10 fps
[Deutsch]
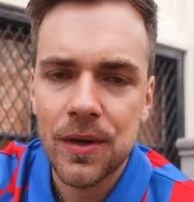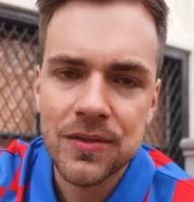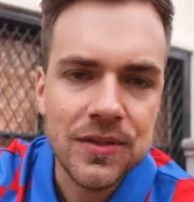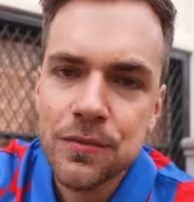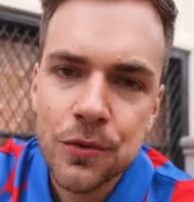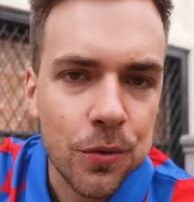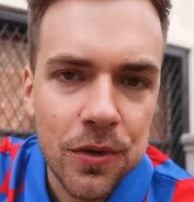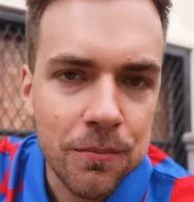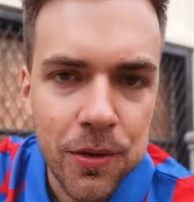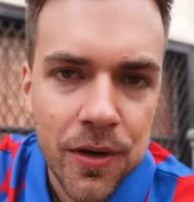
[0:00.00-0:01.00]

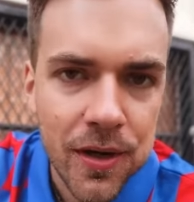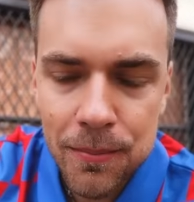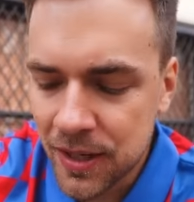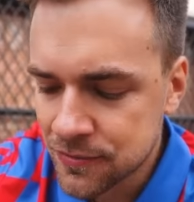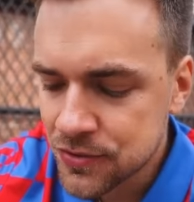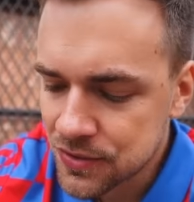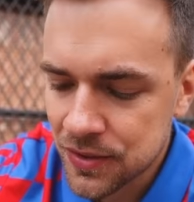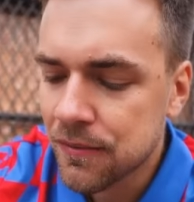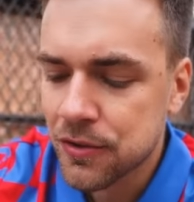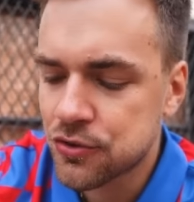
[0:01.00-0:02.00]
Aktivkohle, Burger, Buns,
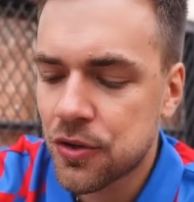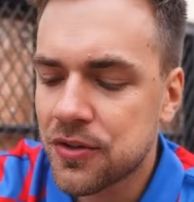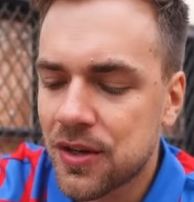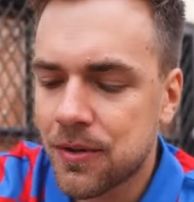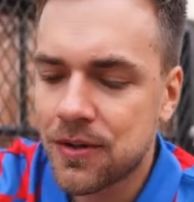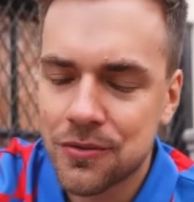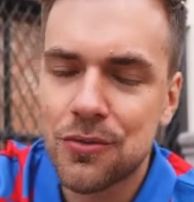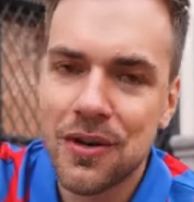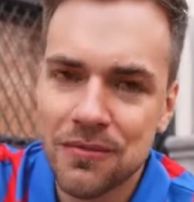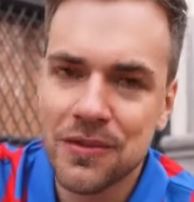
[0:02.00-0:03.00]
sind einfach Schrott, aber ein
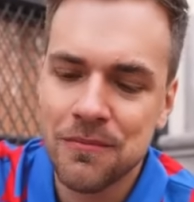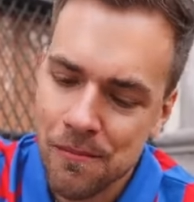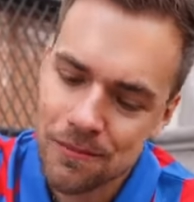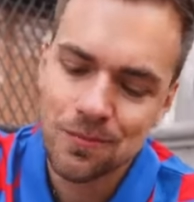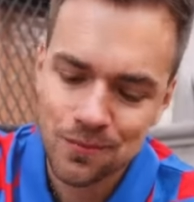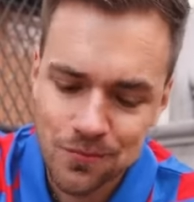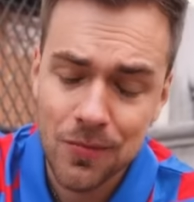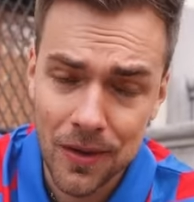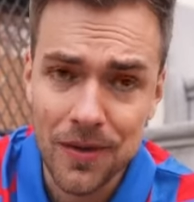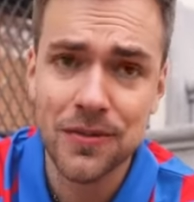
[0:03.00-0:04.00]
Cruffin
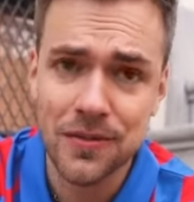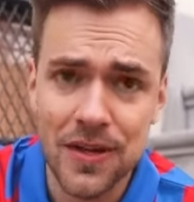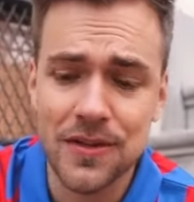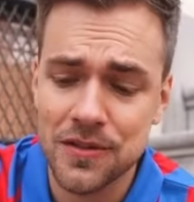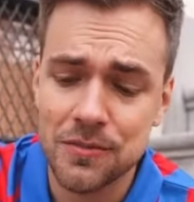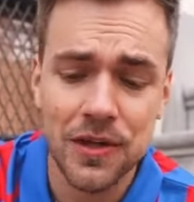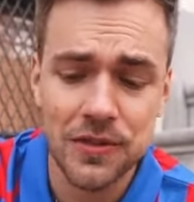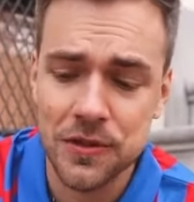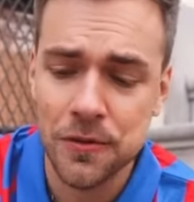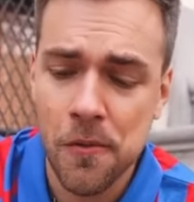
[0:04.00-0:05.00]
hat echt eine
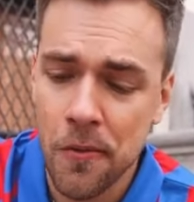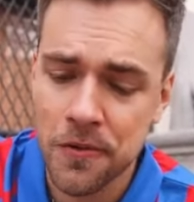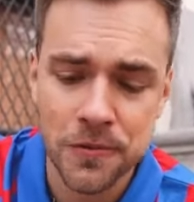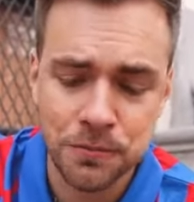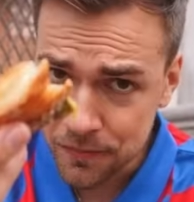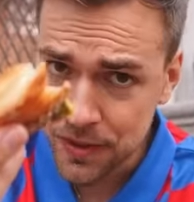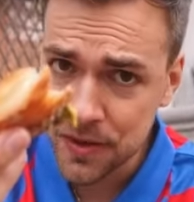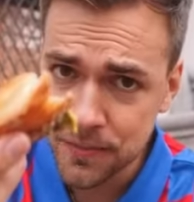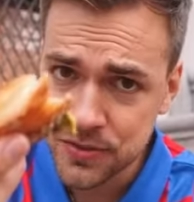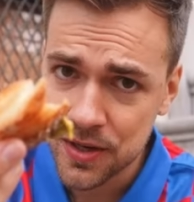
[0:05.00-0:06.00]
Daseinsberechtigung. Und wenn ihr
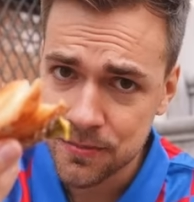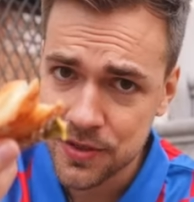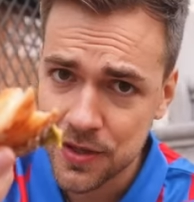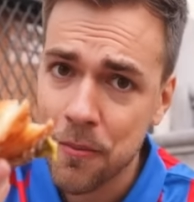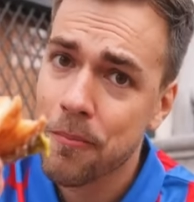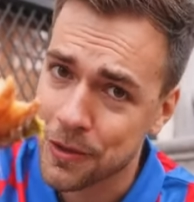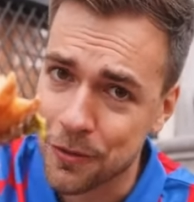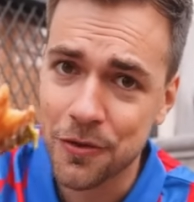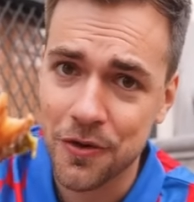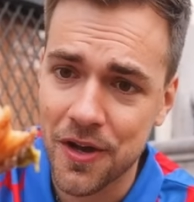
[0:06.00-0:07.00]
in Amsterdam seid, dann
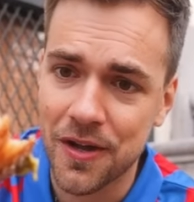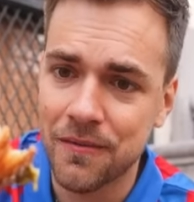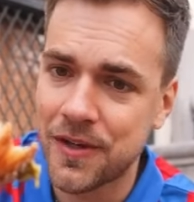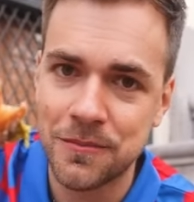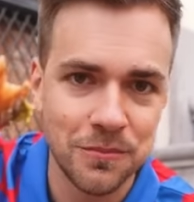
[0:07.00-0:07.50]
holt euch einen, weil